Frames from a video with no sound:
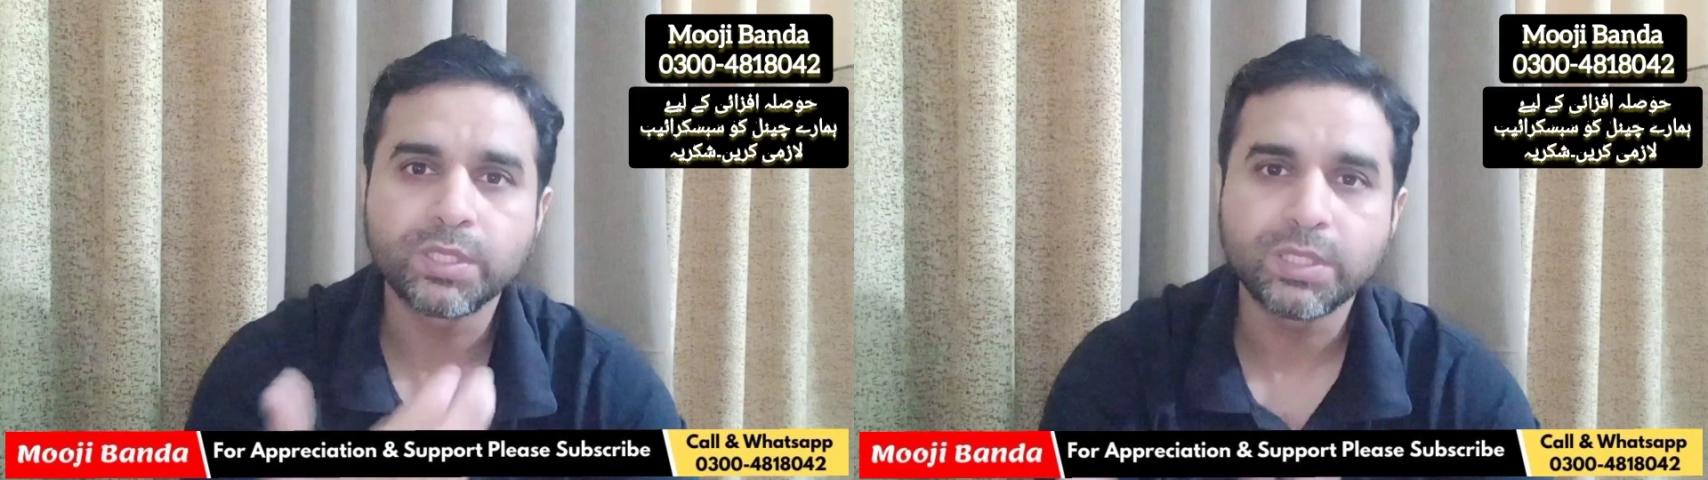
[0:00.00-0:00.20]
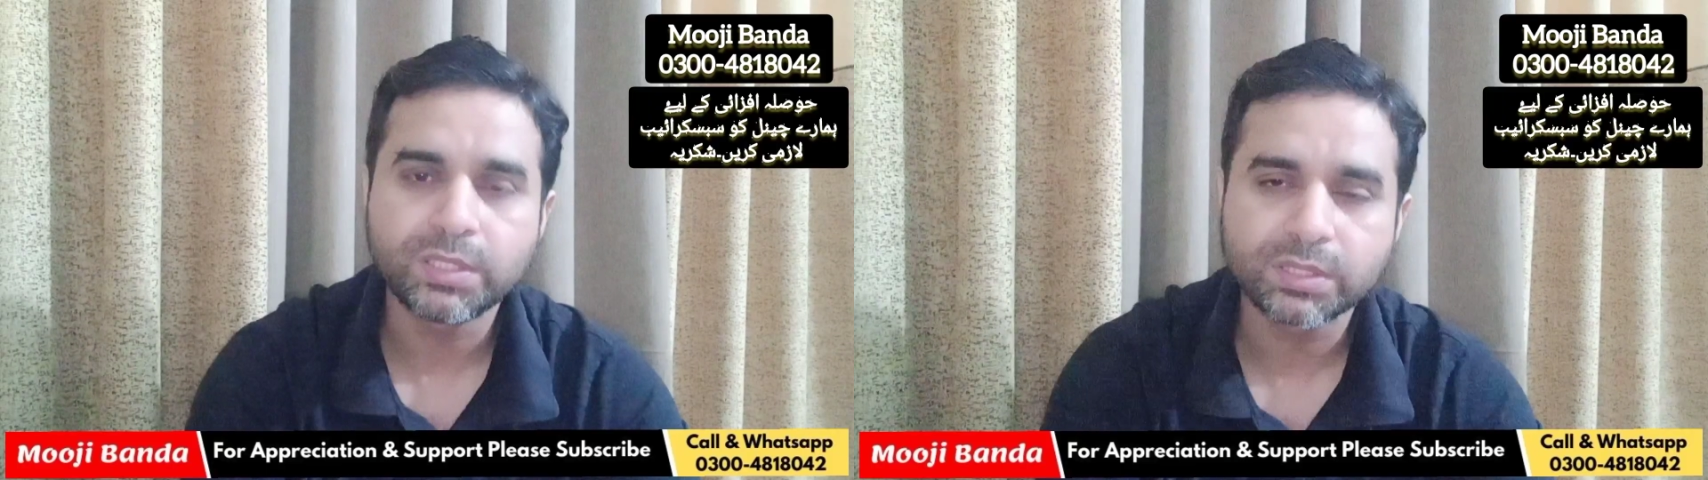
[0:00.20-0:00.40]

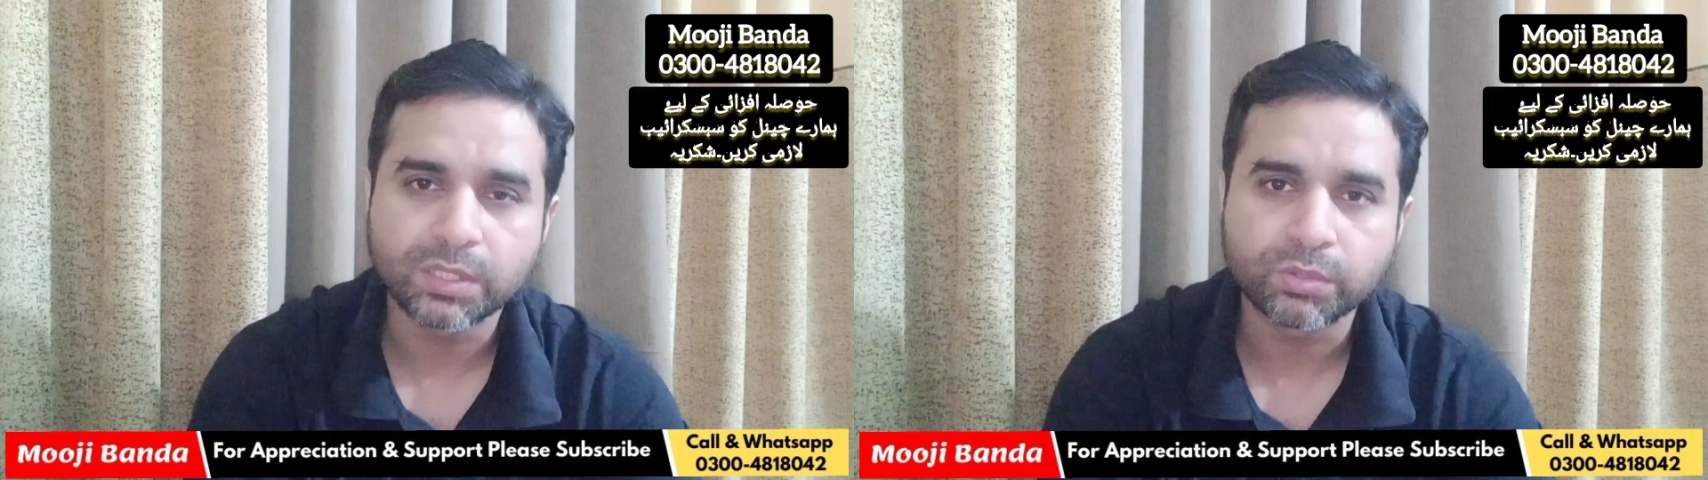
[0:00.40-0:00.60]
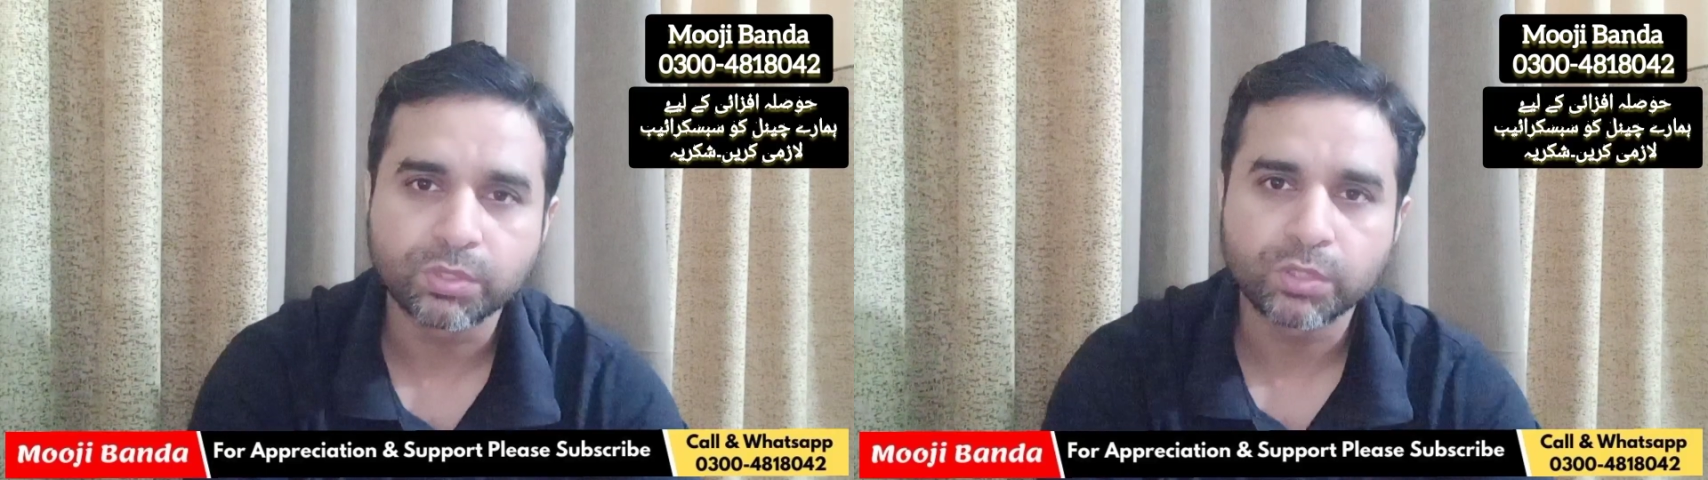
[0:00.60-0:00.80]
टीच
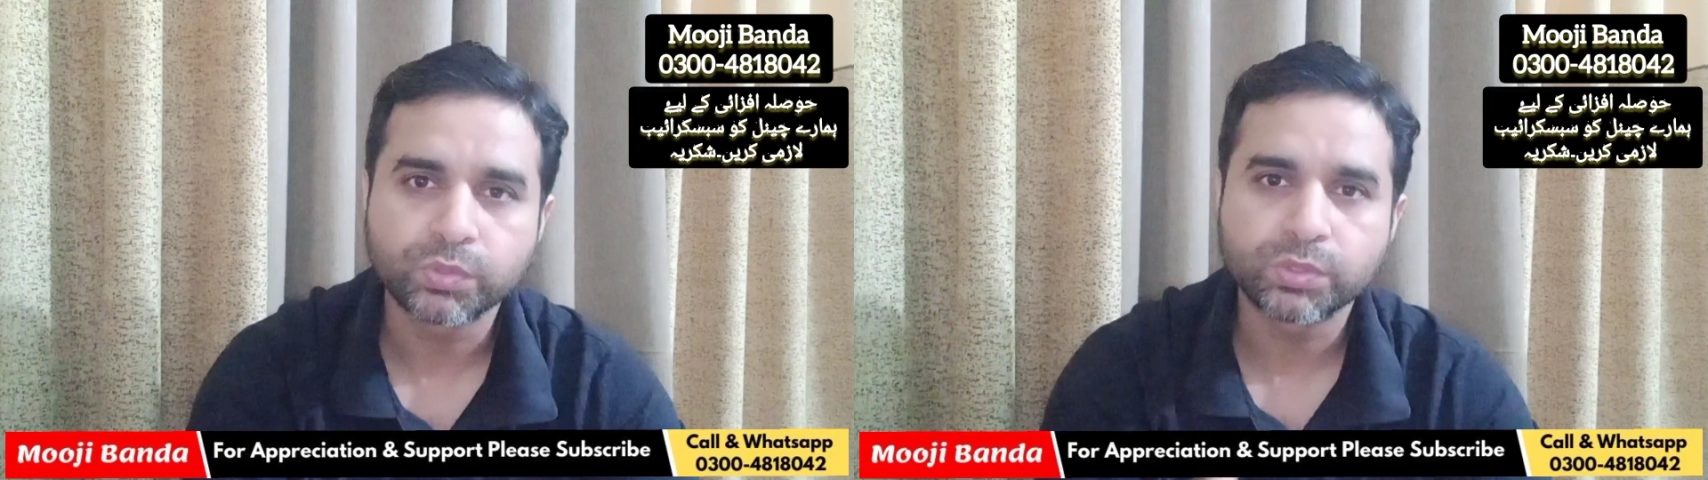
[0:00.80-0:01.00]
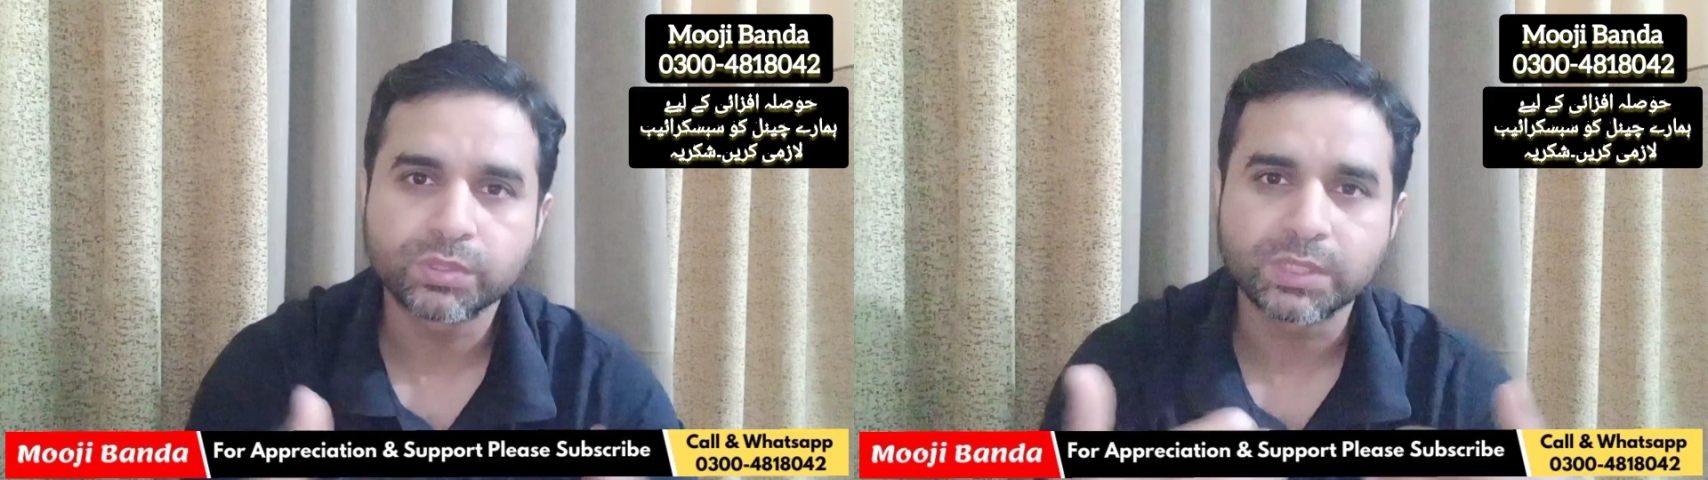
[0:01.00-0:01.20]
करूँगा
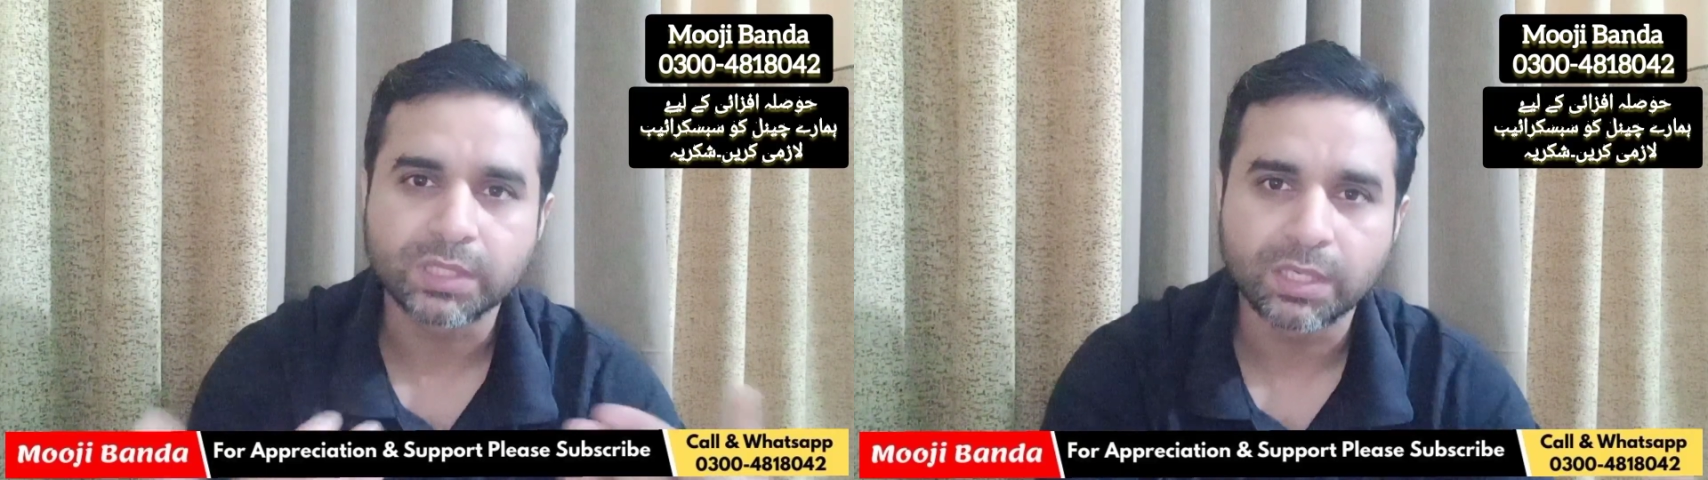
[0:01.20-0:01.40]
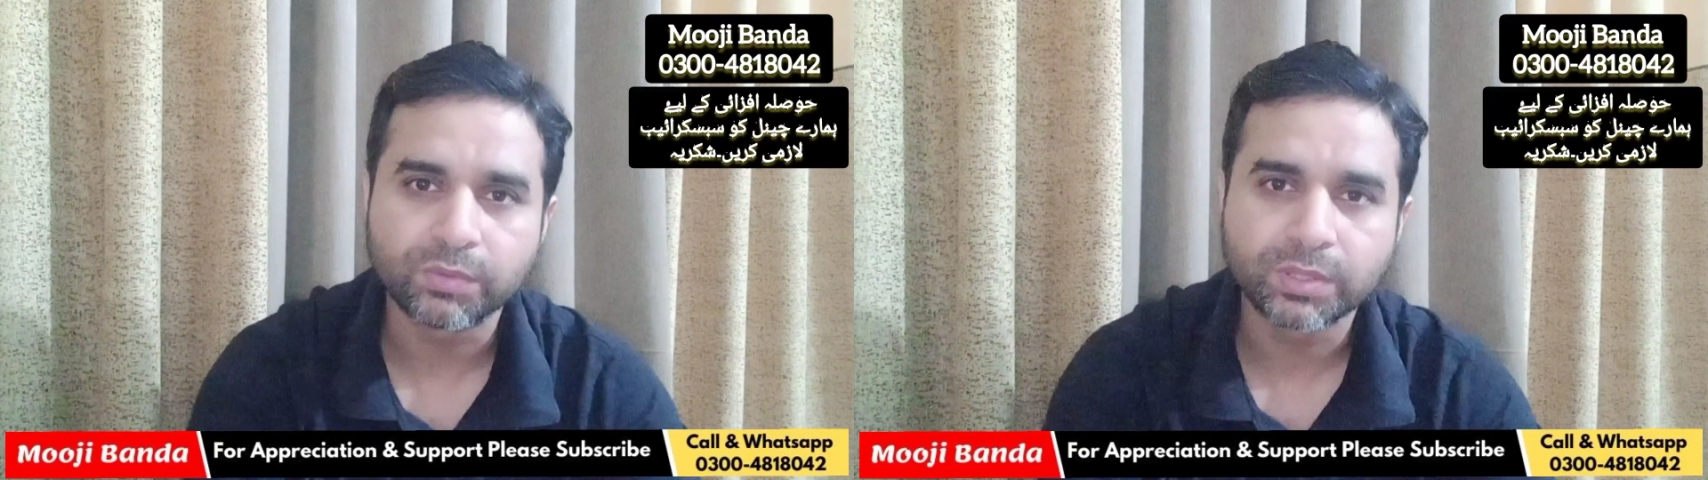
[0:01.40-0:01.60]
उनको
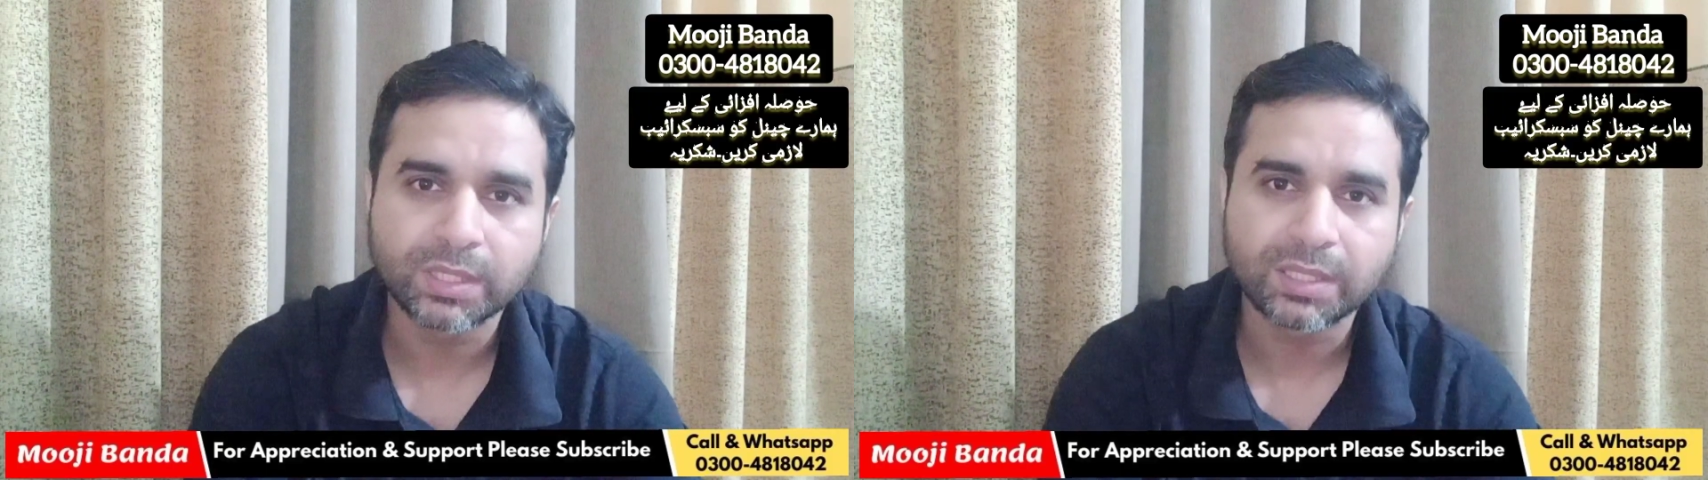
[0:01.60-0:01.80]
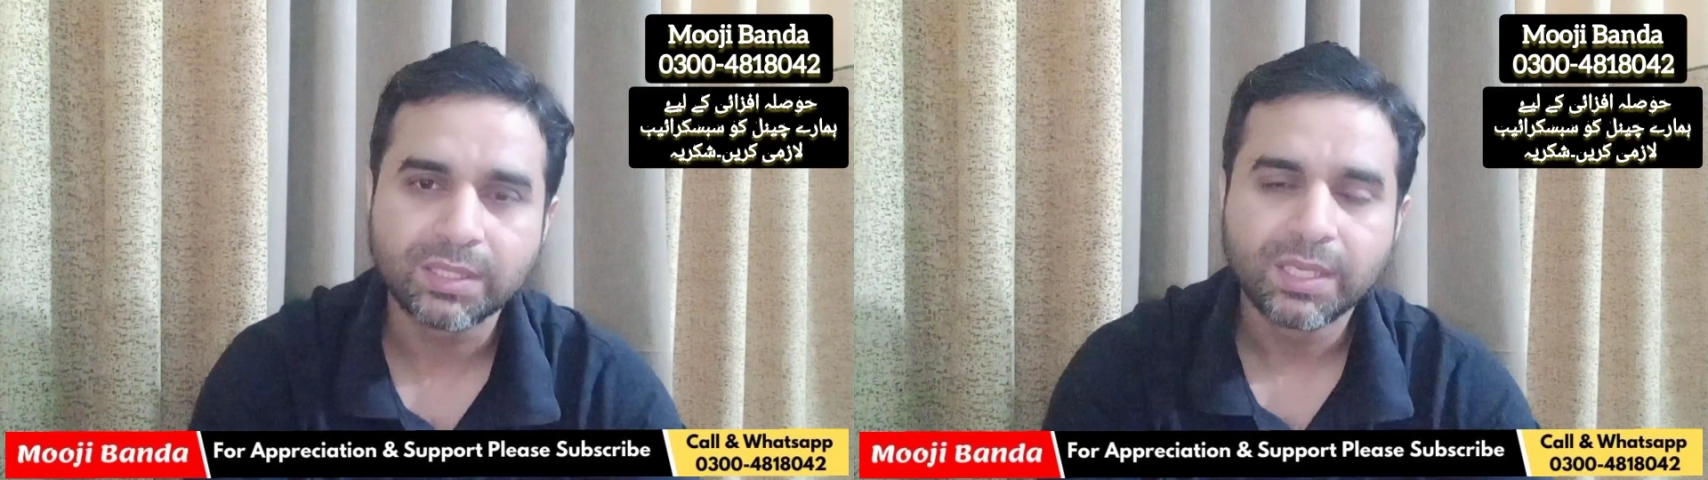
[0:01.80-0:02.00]
सिखाऊँगा